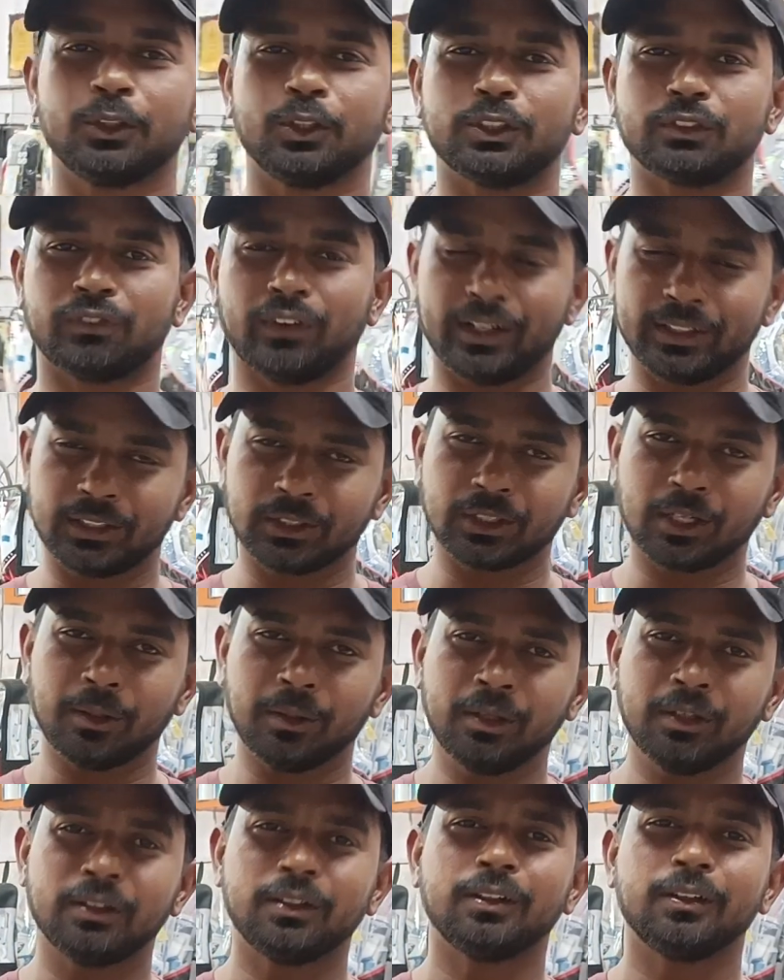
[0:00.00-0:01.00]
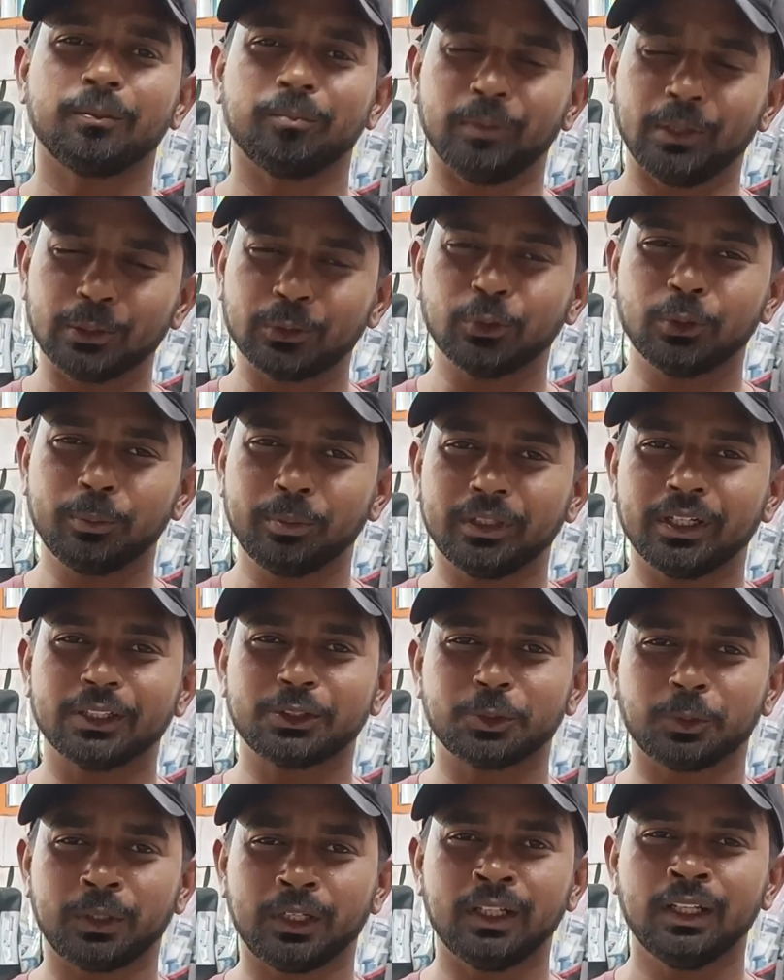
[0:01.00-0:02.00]
इस फायदे का बिल्कुल भी ना
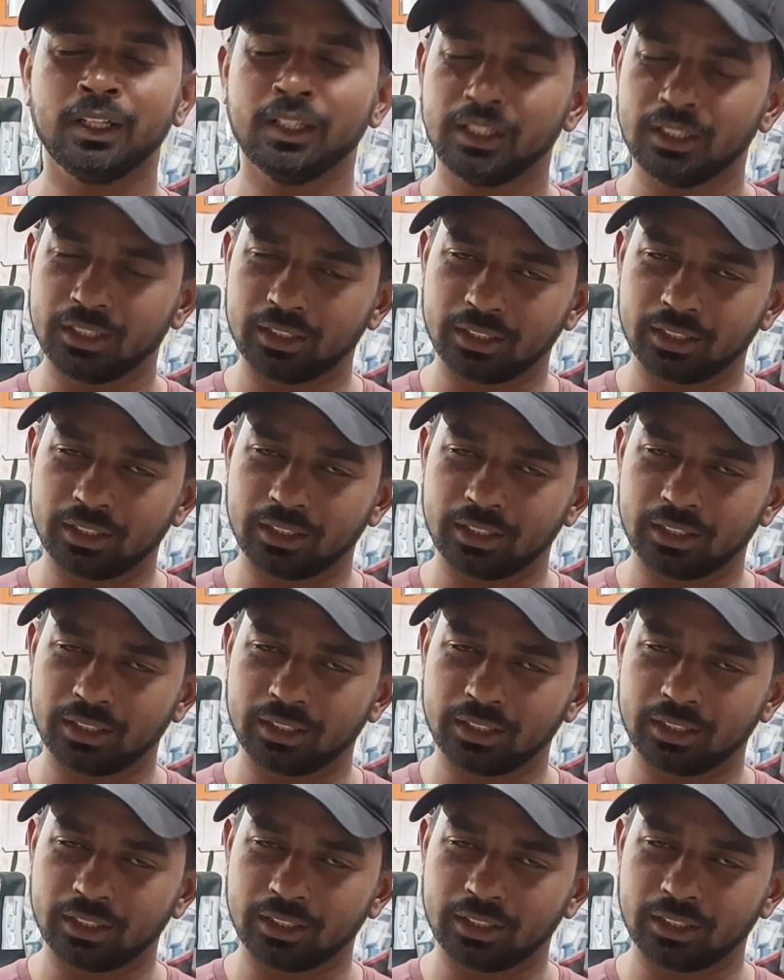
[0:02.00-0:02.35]
छोड़े